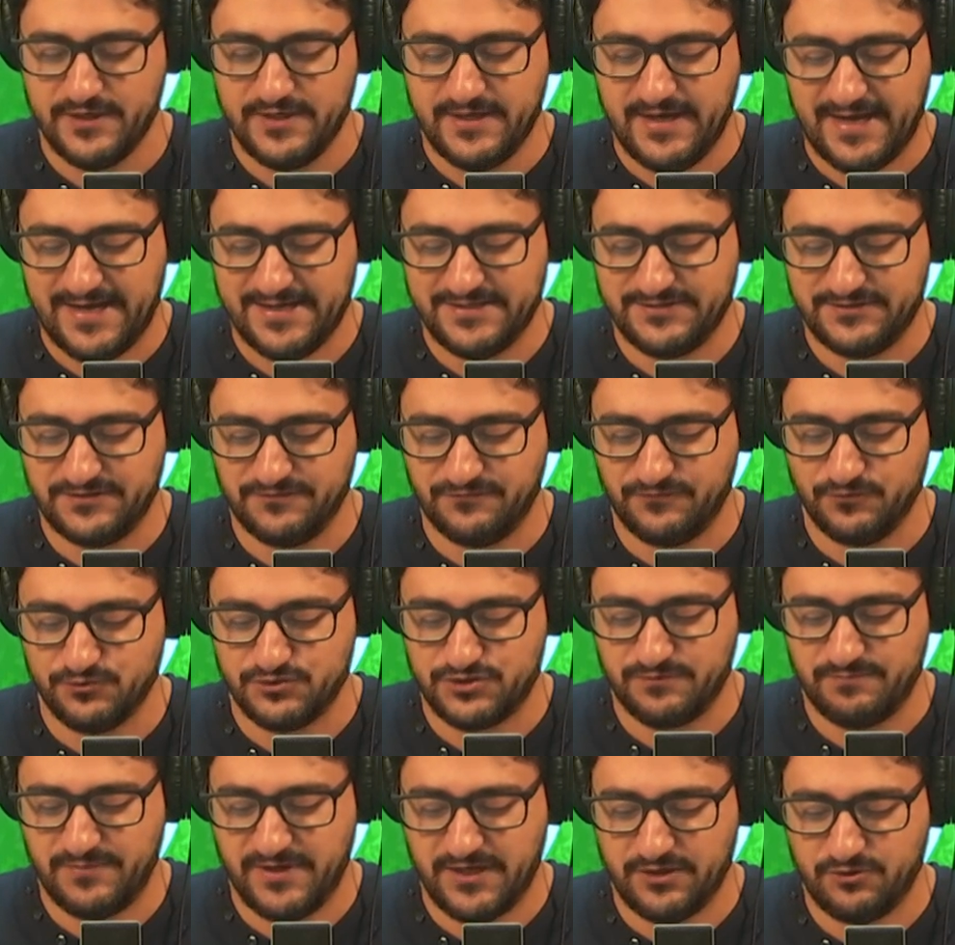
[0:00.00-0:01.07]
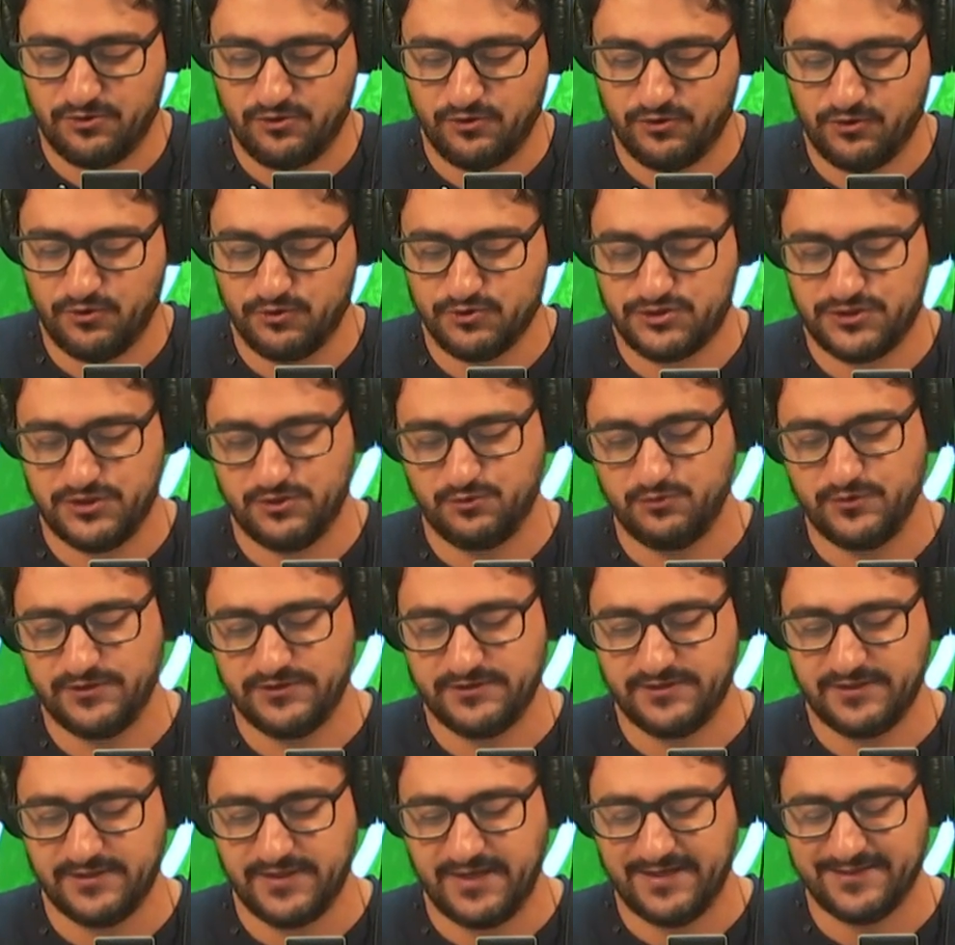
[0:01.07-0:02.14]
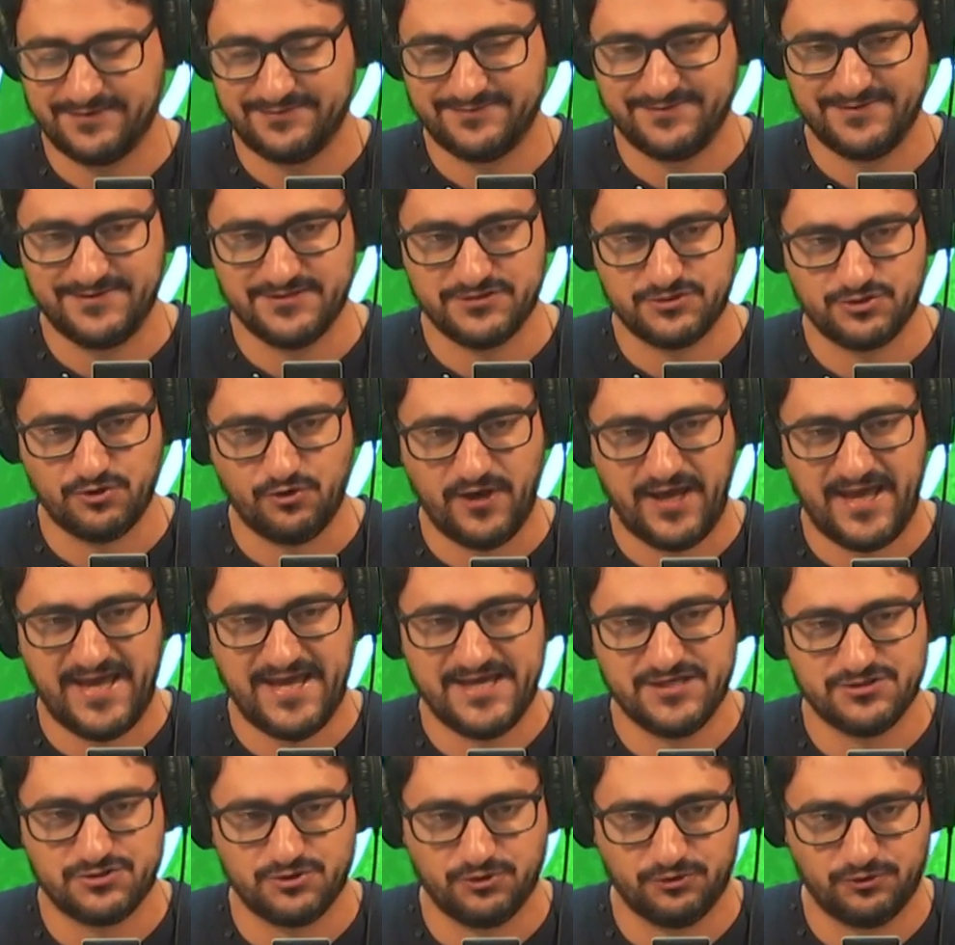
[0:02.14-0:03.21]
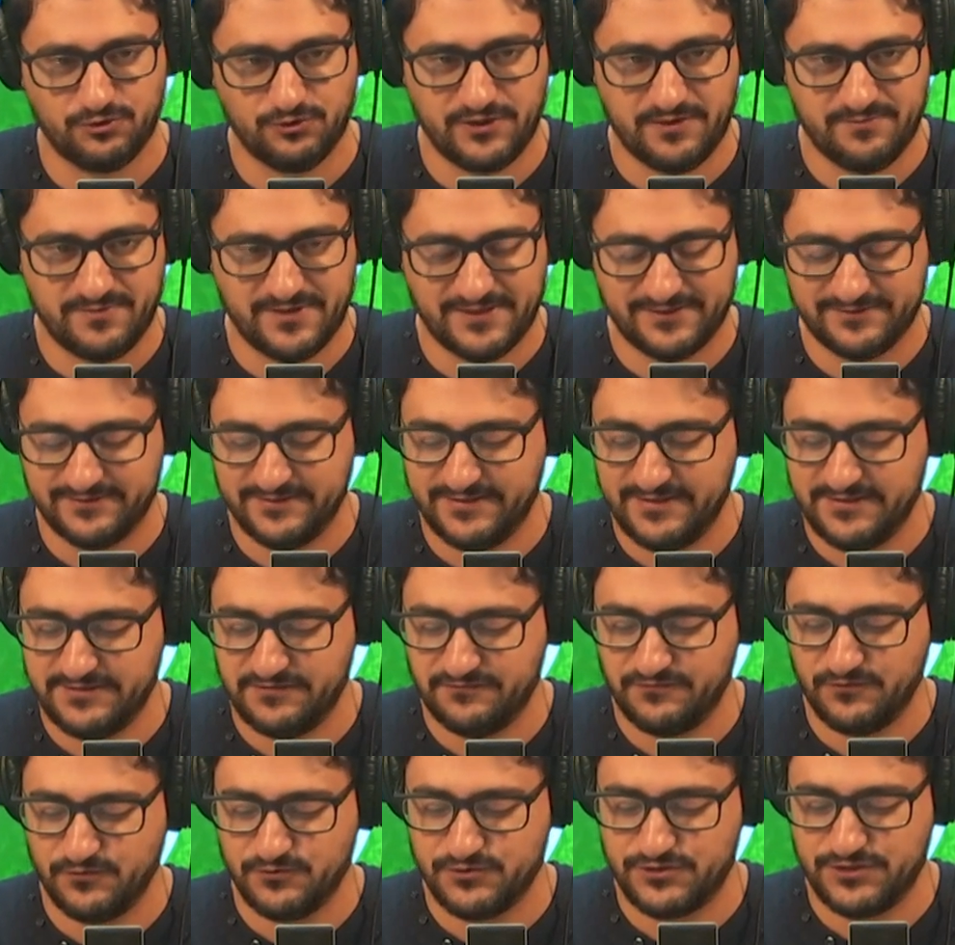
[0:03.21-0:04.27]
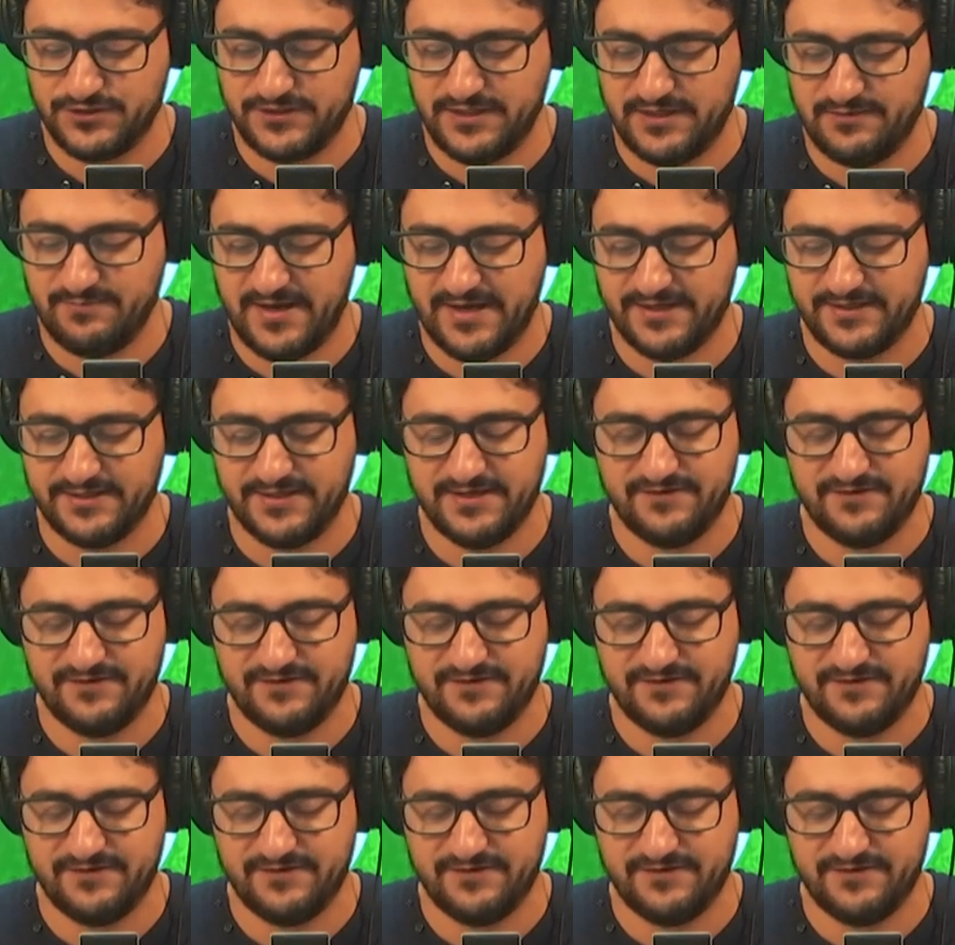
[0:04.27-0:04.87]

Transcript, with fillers: ai tifosi biancorossi, quindi atteso esodo da parte dei tifosi del Bari.